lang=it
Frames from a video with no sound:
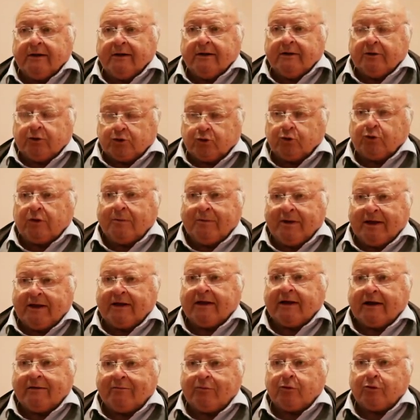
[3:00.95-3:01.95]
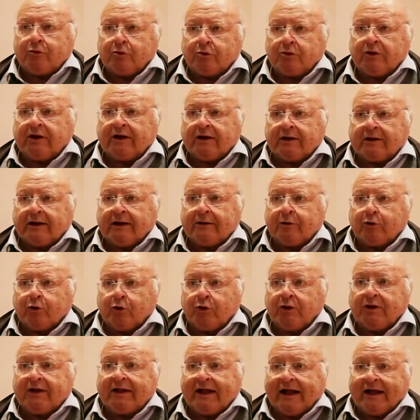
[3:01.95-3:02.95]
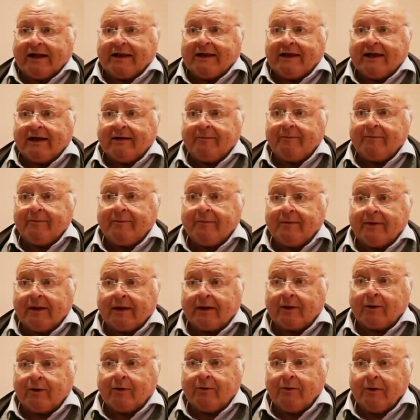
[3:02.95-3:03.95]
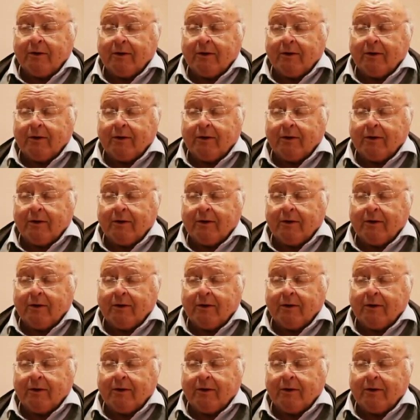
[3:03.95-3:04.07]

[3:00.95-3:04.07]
in Sud America ha voluto dire tanto l'Italia, ecco,